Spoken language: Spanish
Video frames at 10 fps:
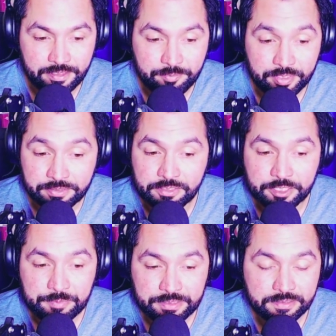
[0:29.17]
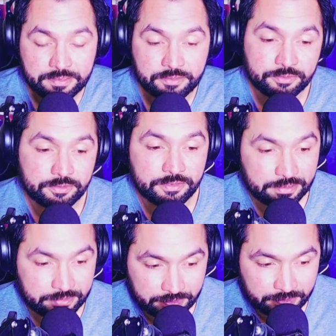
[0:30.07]
particularmente con
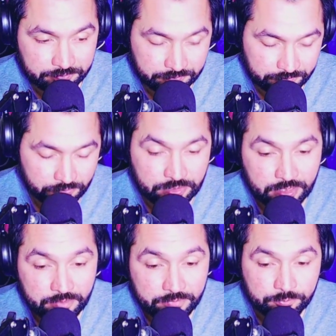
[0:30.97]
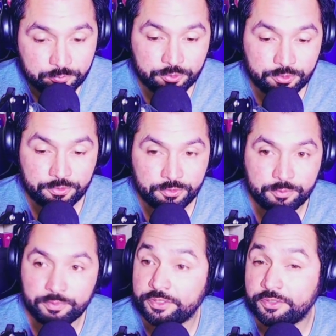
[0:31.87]
el que ustedes habrán
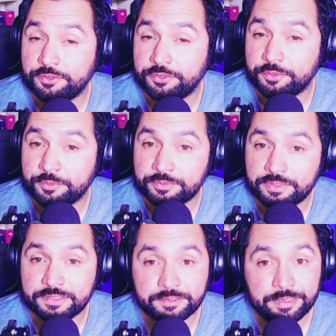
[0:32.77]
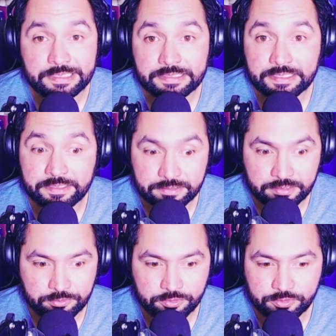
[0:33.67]
podido darse cuenta en el
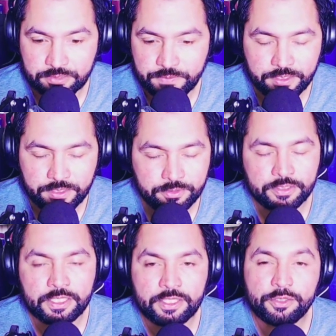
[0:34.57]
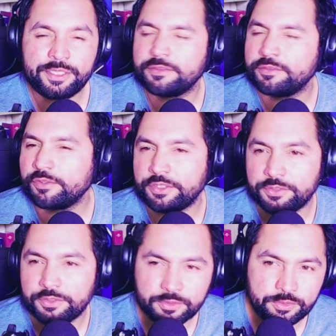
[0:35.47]
título del video lo que está
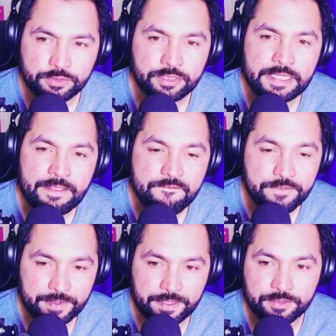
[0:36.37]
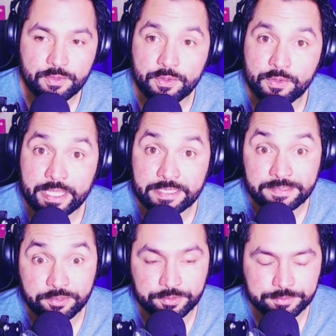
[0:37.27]
ocurriendo con Fernando
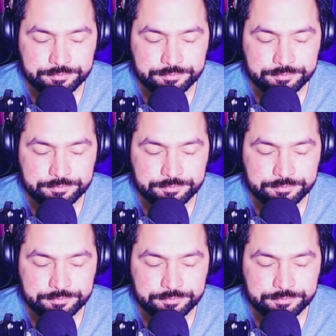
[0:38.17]
Casanova.